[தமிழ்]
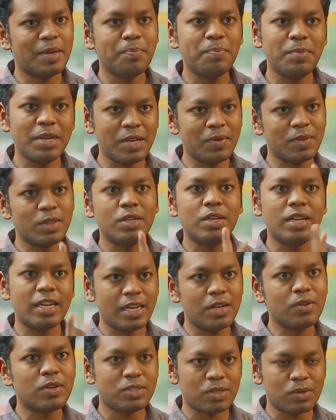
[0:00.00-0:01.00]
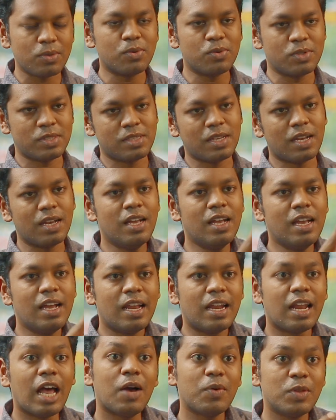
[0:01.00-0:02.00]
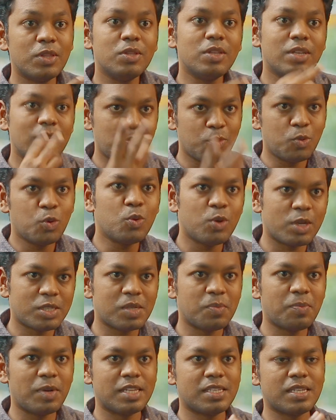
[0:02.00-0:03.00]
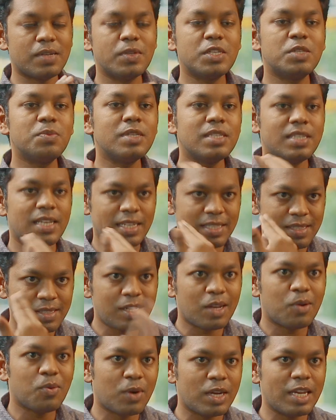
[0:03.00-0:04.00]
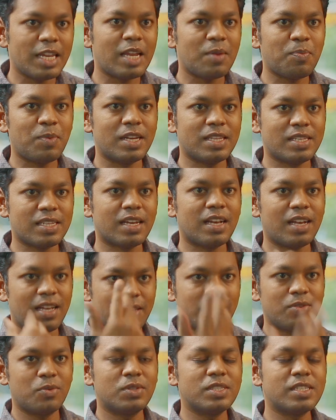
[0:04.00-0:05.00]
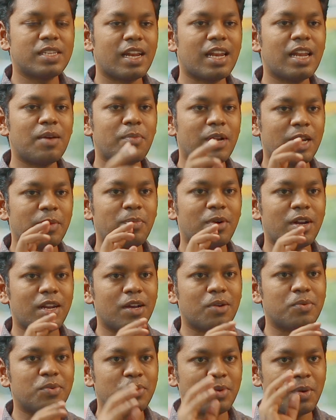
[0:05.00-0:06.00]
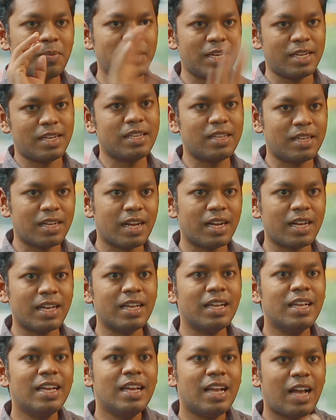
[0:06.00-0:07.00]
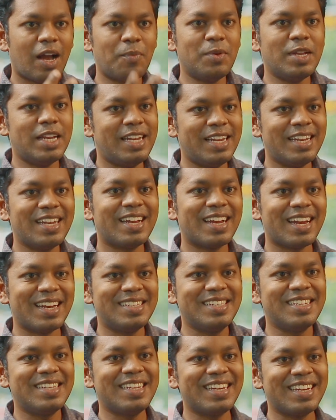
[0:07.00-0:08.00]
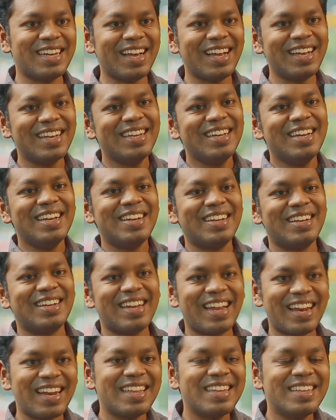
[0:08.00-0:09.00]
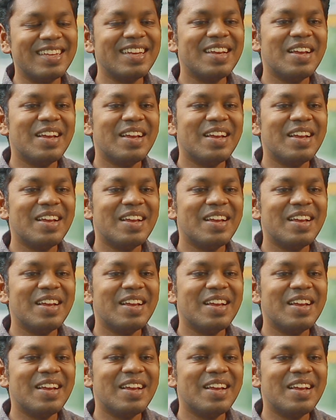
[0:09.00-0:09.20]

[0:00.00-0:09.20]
எம்பிஏ வந்து ரெண்டு வருஷம் கோர்ஸ் தான் நான் வந்து மூணு வருஷம் படித்தேன் விச் மீன்ஸ் எக்ஸ்ட்ரா ஒன் இயர் படித்தேன் அது கொஞ்சம் நல்ல மனப்பாடம் ஆகும் அப்படின்றதுக்காக அப்படின்னு நினச்சிக்கிட்டிங்கன்னா நல்லது